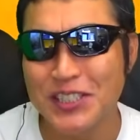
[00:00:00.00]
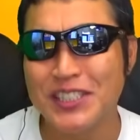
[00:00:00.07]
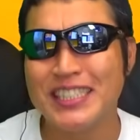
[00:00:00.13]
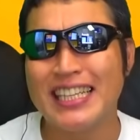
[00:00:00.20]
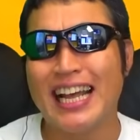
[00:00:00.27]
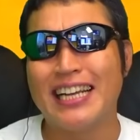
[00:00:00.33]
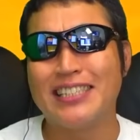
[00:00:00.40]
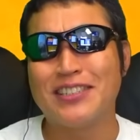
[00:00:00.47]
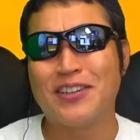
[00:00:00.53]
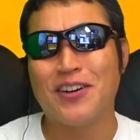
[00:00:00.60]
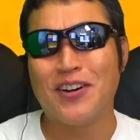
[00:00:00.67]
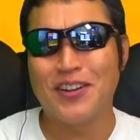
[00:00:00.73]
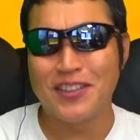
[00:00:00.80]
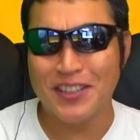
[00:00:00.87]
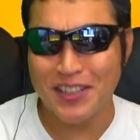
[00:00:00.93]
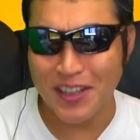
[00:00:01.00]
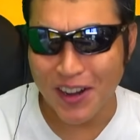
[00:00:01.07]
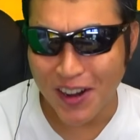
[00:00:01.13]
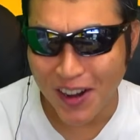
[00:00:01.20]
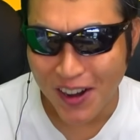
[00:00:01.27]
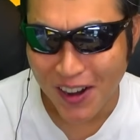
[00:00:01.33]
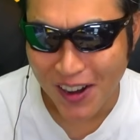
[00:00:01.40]
あー、うーん、なるほ
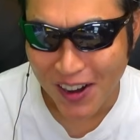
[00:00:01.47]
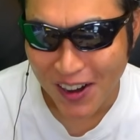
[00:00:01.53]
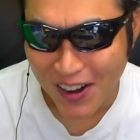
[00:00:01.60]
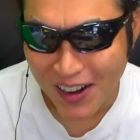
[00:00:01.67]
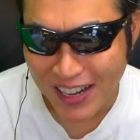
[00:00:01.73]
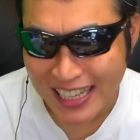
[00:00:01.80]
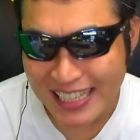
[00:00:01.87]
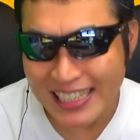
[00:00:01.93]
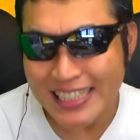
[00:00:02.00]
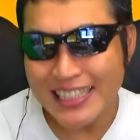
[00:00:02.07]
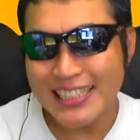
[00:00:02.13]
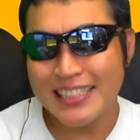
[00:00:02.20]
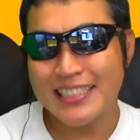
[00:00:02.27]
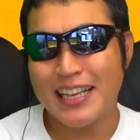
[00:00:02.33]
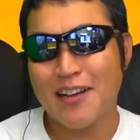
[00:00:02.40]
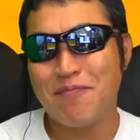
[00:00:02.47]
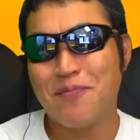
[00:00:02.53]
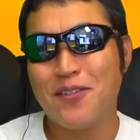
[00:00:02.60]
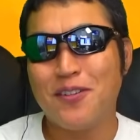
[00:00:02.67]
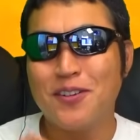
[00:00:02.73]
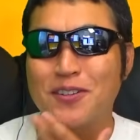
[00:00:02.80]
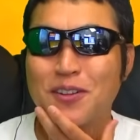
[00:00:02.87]
ど。
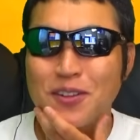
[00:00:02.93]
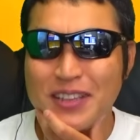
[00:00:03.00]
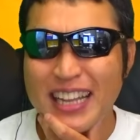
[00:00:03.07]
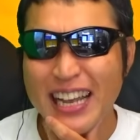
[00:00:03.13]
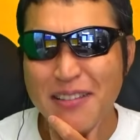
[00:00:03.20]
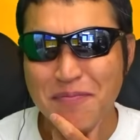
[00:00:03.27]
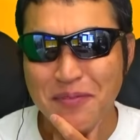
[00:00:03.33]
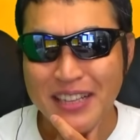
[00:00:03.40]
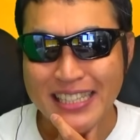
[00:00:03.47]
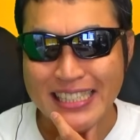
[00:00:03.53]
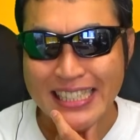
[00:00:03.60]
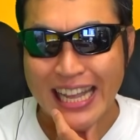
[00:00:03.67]
サポートタイプです